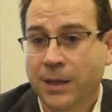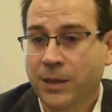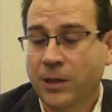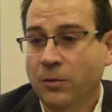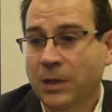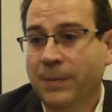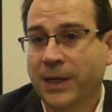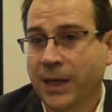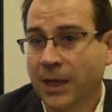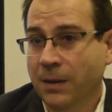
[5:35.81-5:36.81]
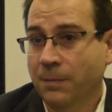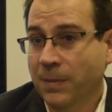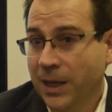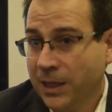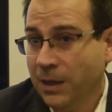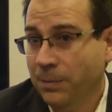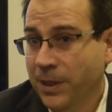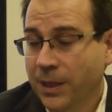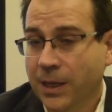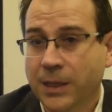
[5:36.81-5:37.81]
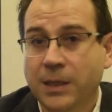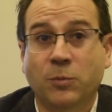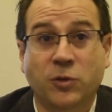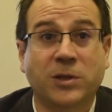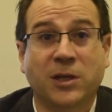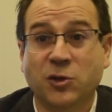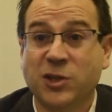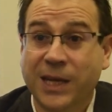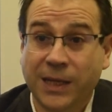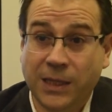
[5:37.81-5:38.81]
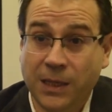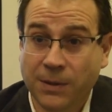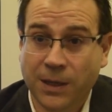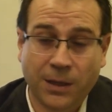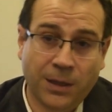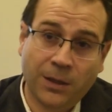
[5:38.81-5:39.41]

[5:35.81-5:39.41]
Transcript: de una manera más rápida y en muchos casos selectiva